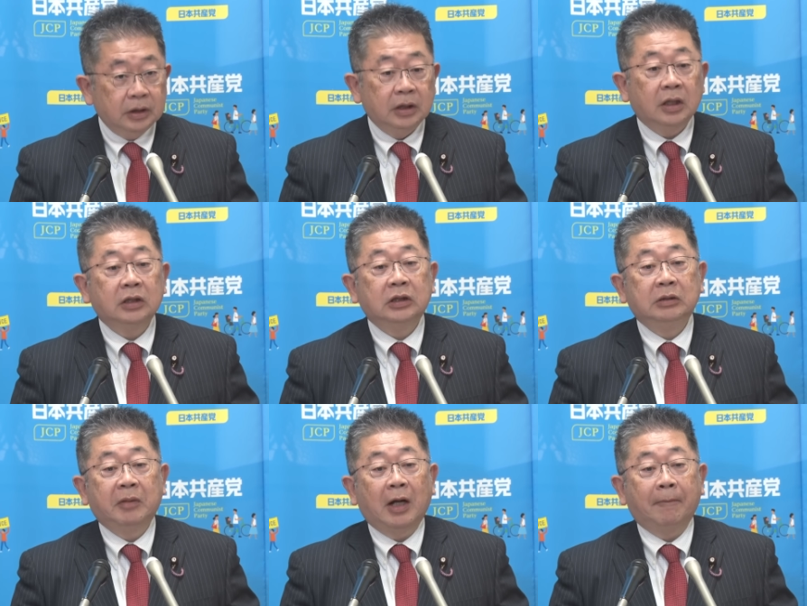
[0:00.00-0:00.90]
でやは
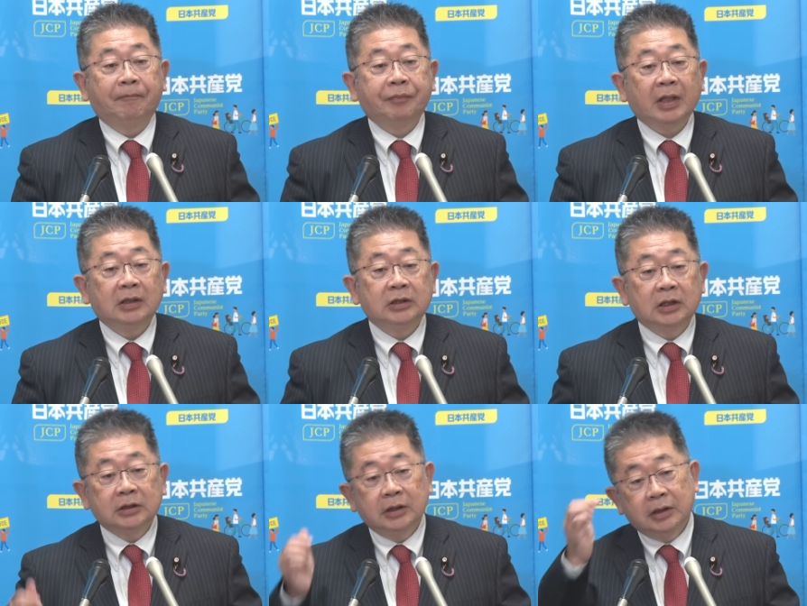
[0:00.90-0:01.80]
り今岸
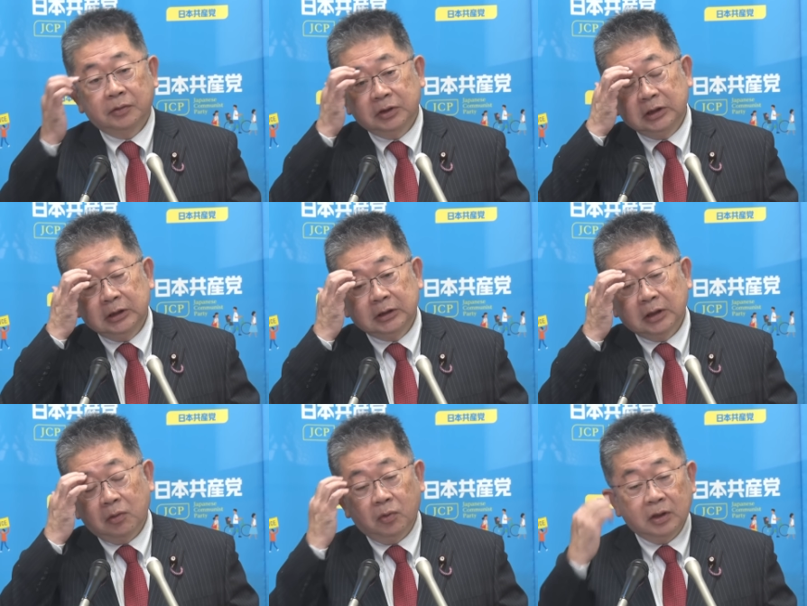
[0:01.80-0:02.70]
田政権の支持
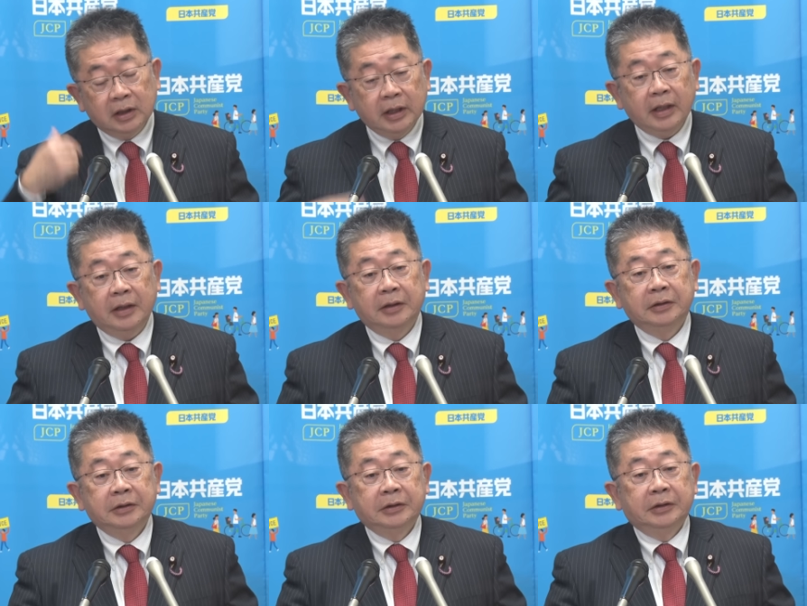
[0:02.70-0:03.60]
率がこれだけ、
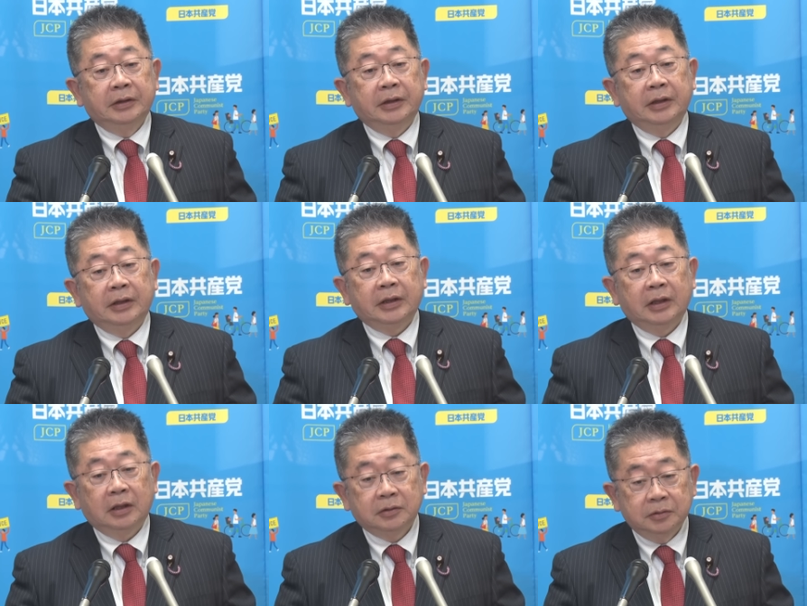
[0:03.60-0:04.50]
えー、
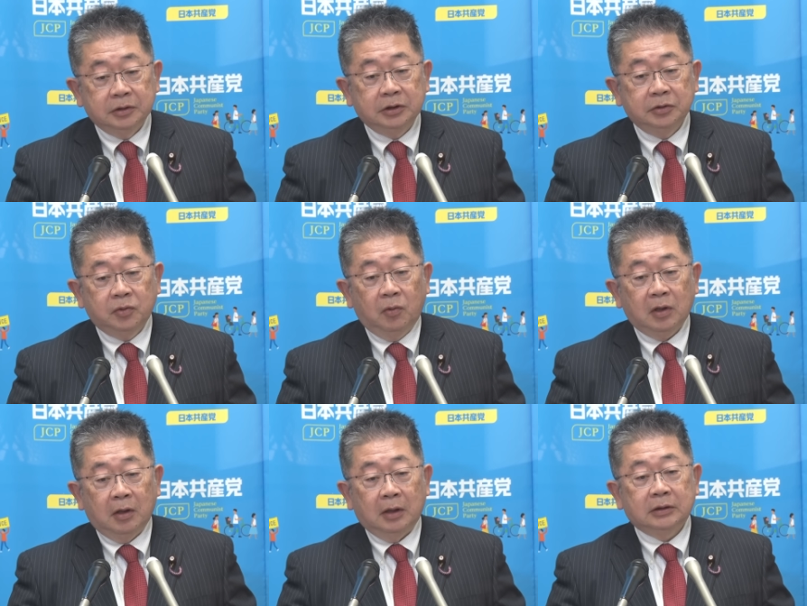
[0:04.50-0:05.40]
低落、急降
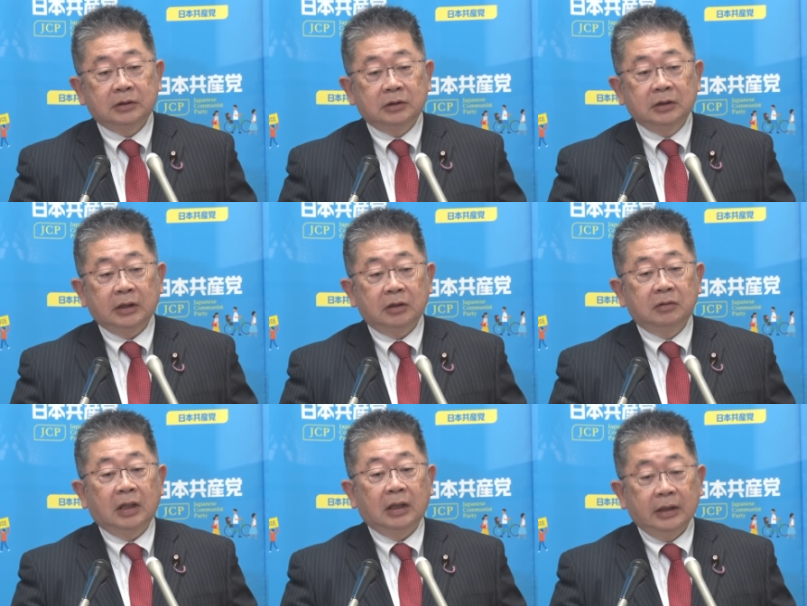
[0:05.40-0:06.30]
下続けている
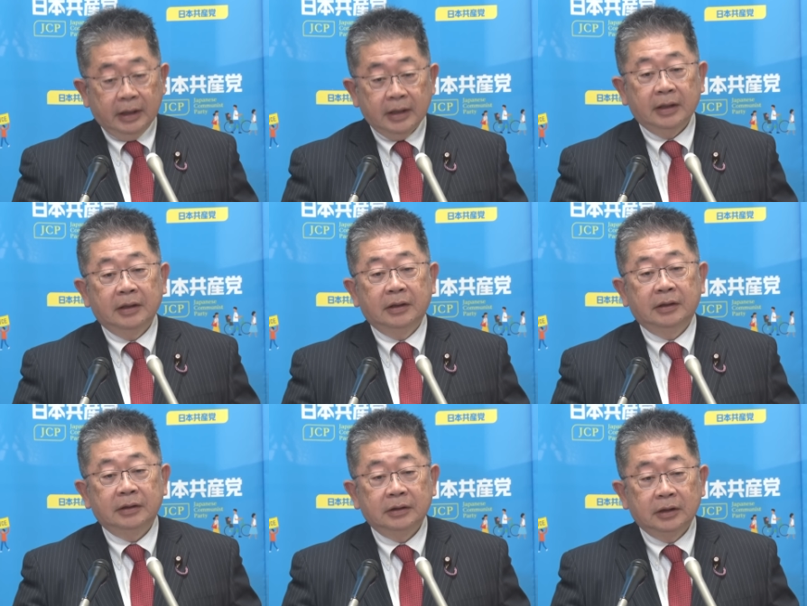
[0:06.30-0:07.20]
中で、
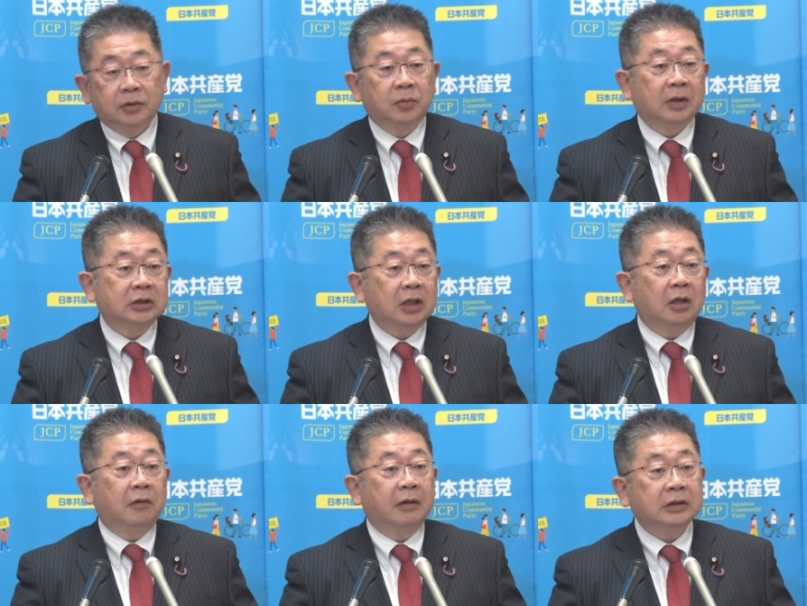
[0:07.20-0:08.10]
野党が
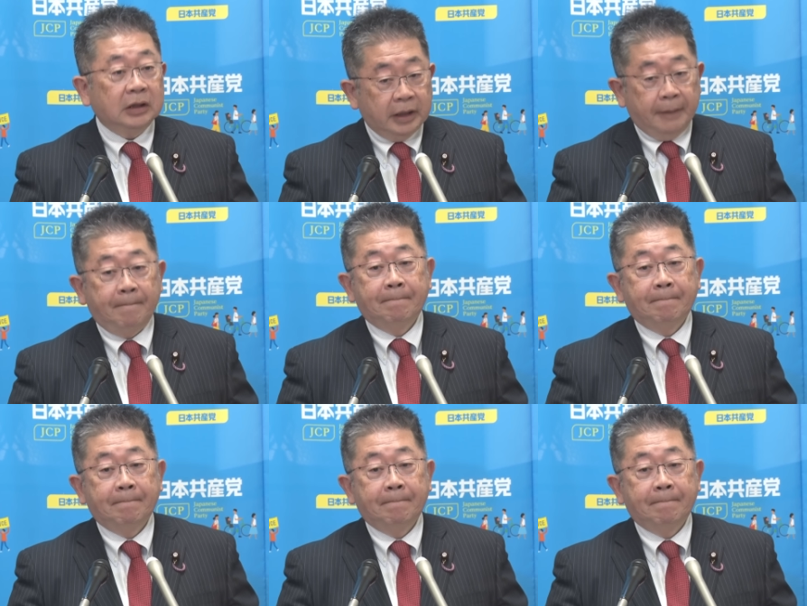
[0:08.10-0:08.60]
力を合わせて、